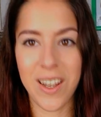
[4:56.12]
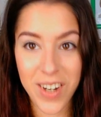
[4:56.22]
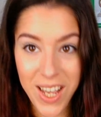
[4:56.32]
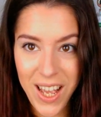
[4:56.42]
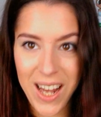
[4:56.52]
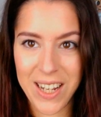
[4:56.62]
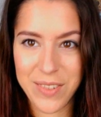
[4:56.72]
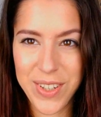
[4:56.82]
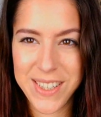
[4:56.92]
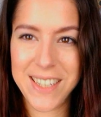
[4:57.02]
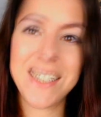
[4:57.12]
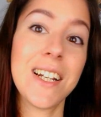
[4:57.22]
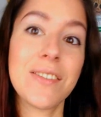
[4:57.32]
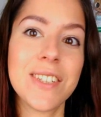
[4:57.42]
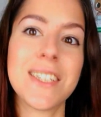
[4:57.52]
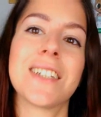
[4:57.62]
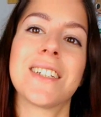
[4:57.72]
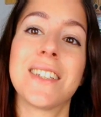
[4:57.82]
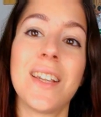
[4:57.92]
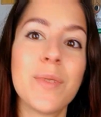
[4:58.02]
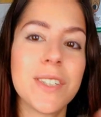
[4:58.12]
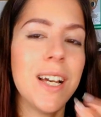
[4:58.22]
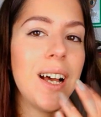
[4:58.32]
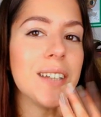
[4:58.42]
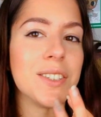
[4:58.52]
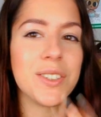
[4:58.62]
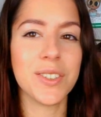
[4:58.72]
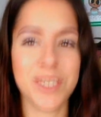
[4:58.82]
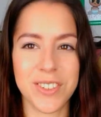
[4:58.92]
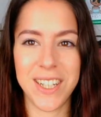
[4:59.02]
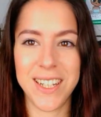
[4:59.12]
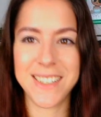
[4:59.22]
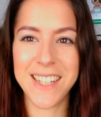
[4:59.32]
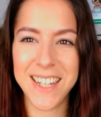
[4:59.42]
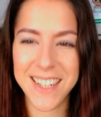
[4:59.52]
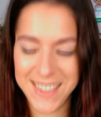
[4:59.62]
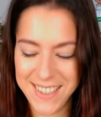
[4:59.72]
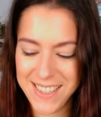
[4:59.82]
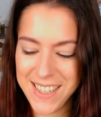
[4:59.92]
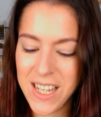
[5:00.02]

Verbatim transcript: Y ahora a las fechas, a las fechas, que estamos ya ansiosos, hay que seguir,